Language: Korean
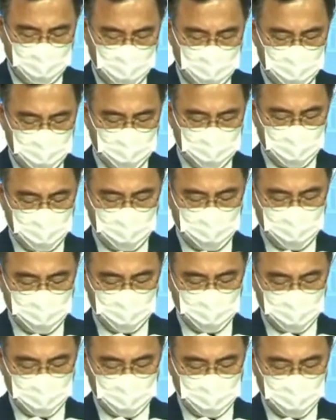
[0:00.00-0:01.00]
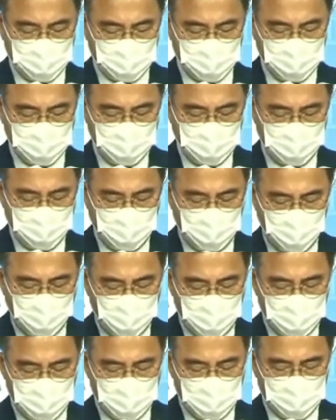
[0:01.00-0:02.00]
역대 정부는
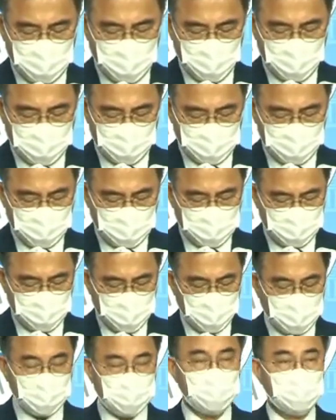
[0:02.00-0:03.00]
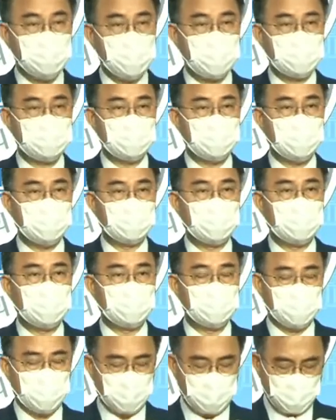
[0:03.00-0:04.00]
위기 시에는 재정을
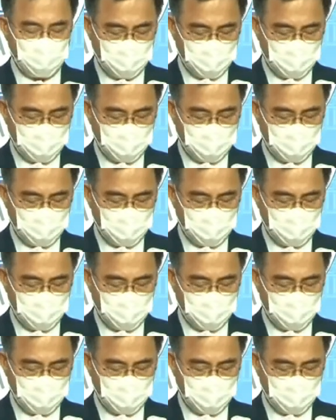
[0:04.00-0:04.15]
확장하다가도